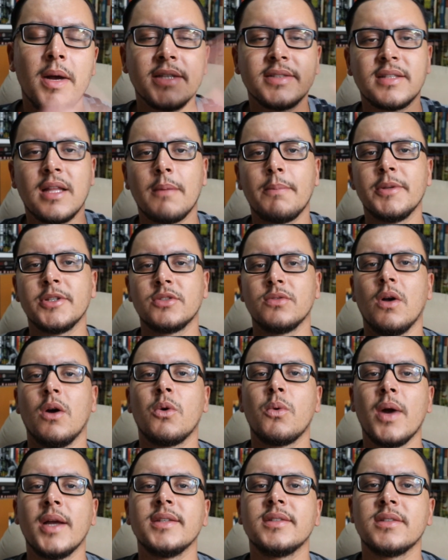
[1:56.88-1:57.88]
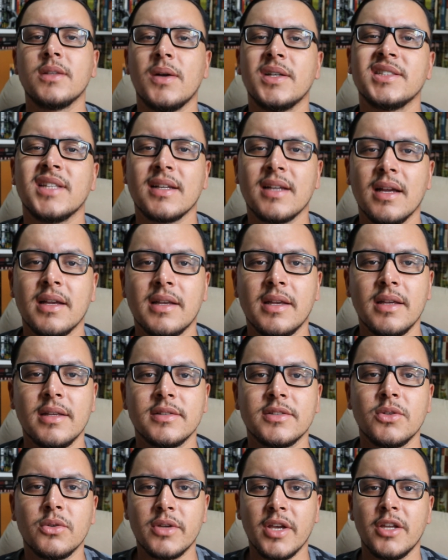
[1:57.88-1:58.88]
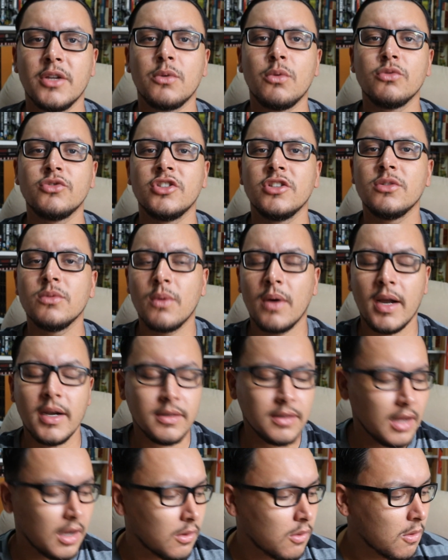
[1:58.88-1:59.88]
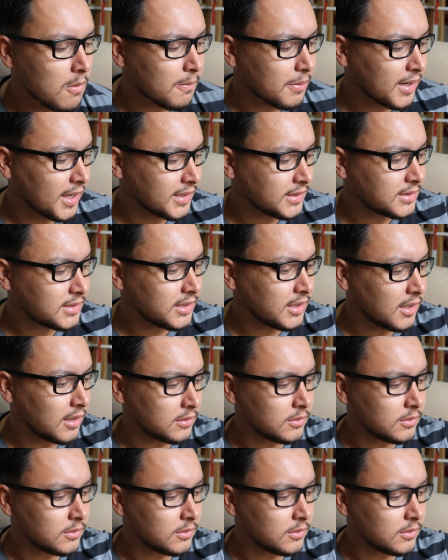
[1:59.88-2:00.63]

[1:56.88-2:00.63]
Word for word: Mas tá, pessoal, quais são as HQs que eu quero continuar a comprar esse